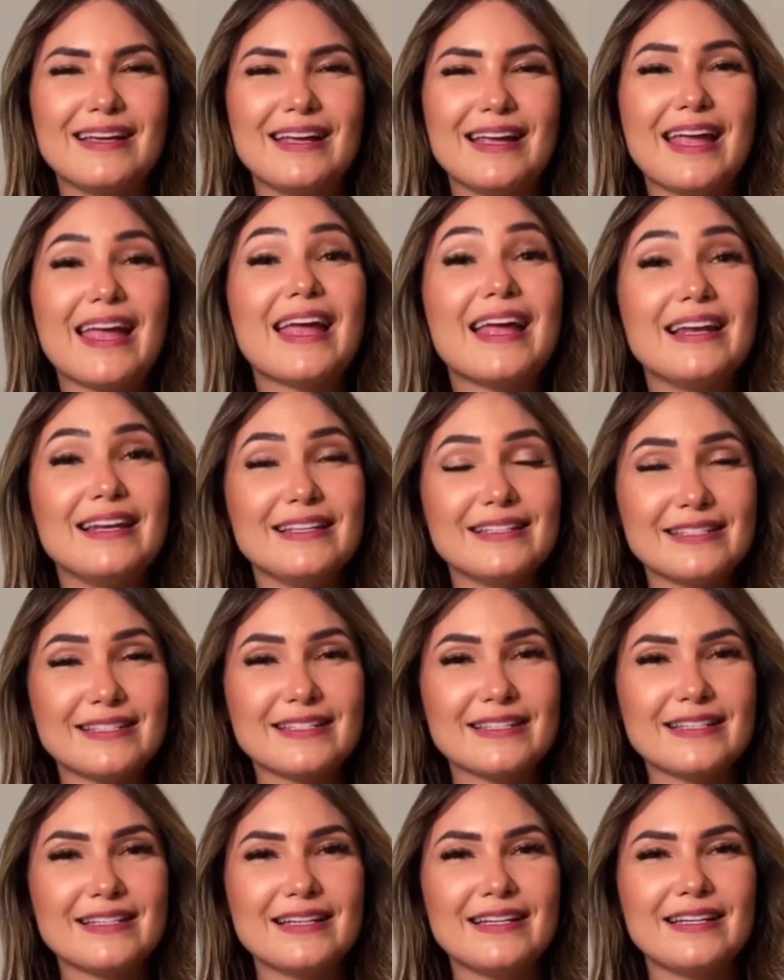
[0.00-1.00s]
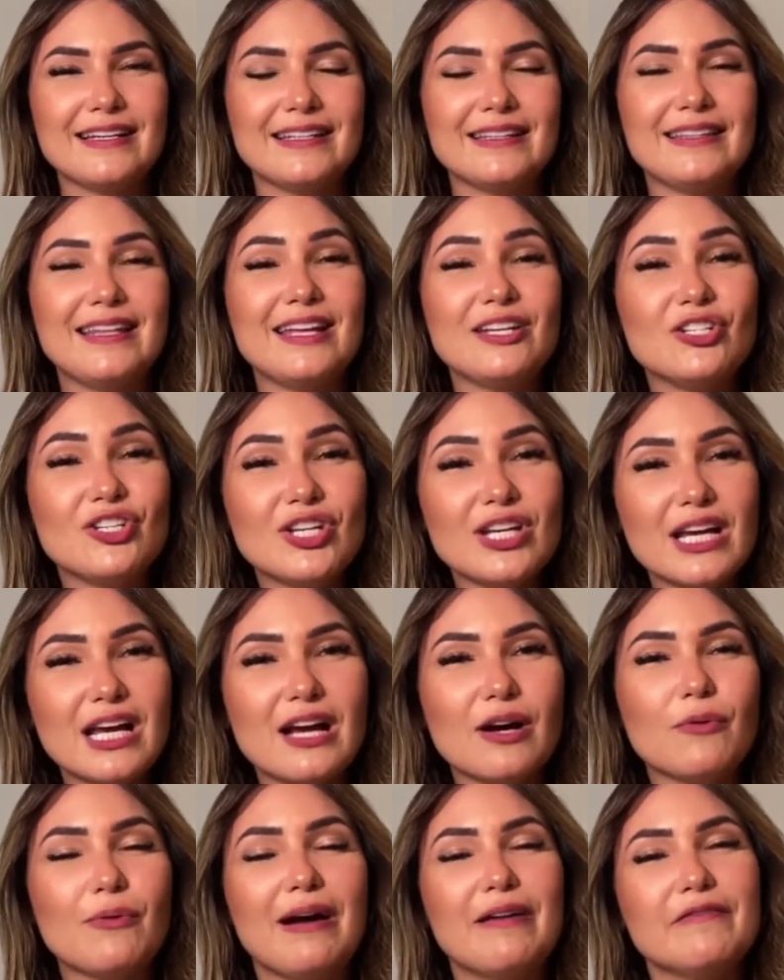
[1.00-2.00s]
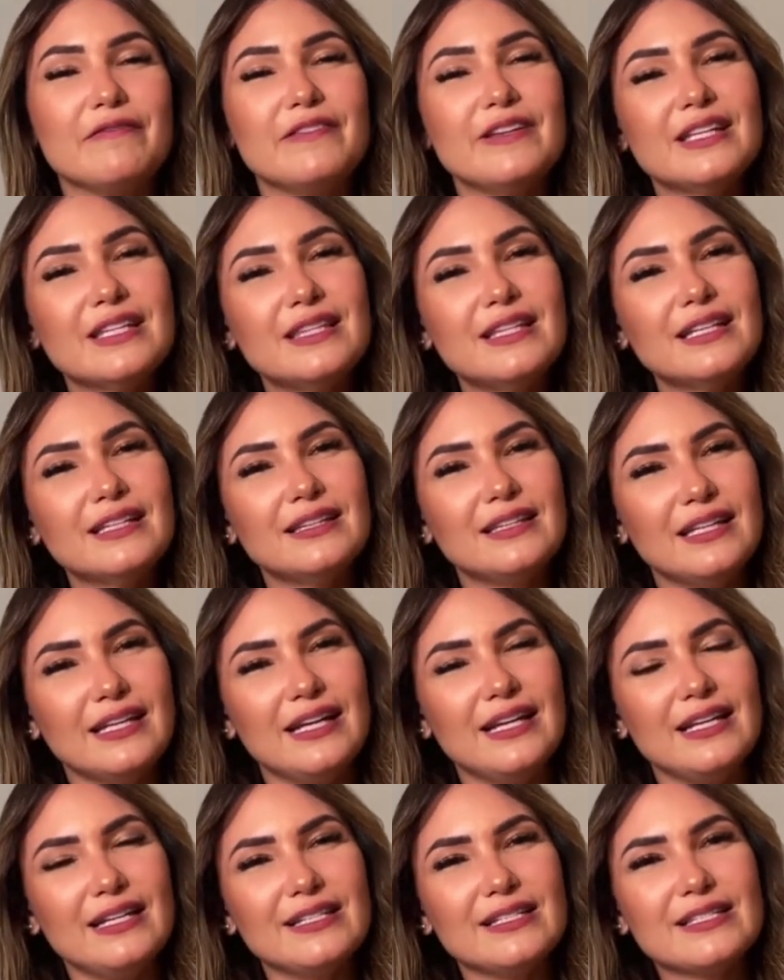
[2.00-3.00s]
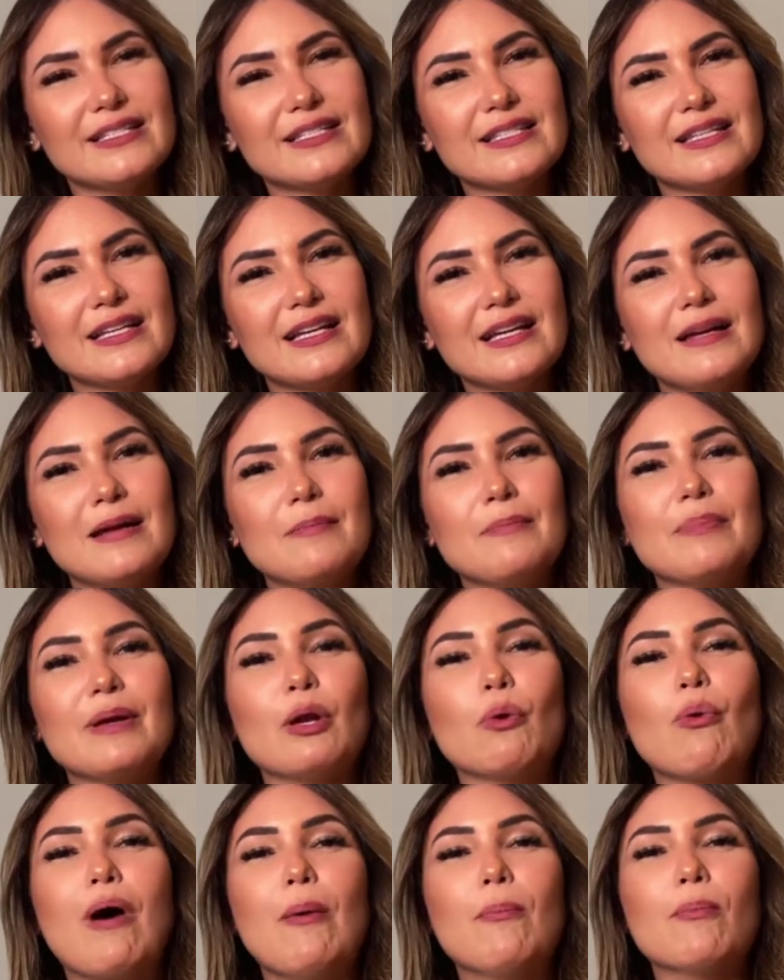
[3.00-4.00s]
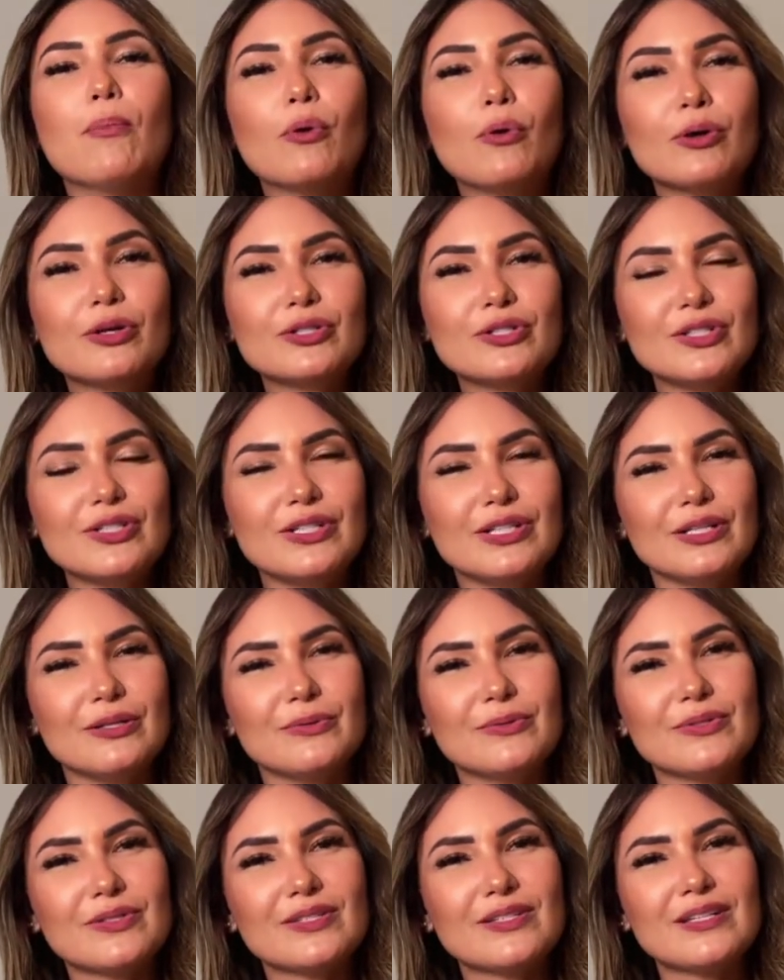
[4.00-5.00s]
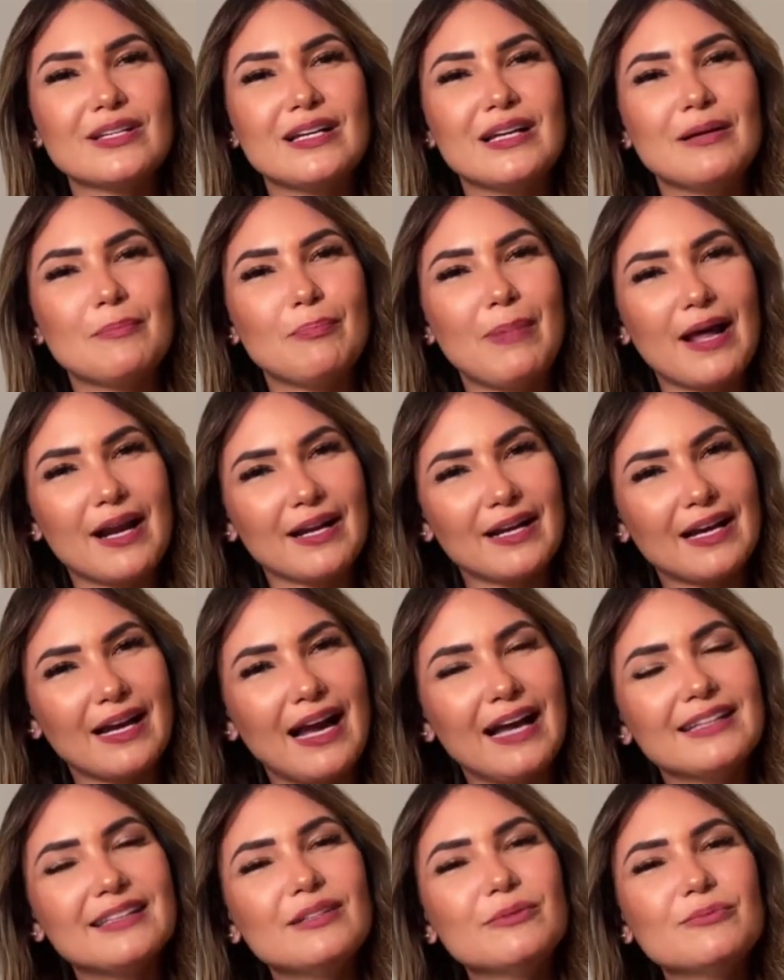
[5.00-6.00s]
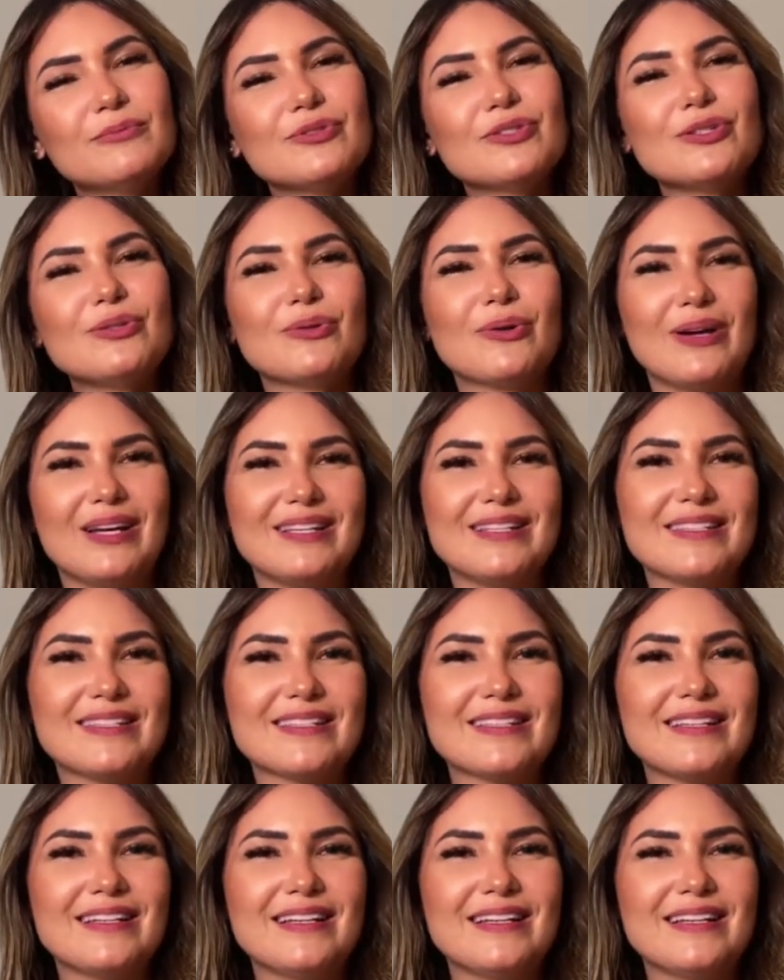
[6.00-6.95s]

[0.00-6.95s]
Eles dedicam a vida deles pelo amor de Deus para cada um de nós.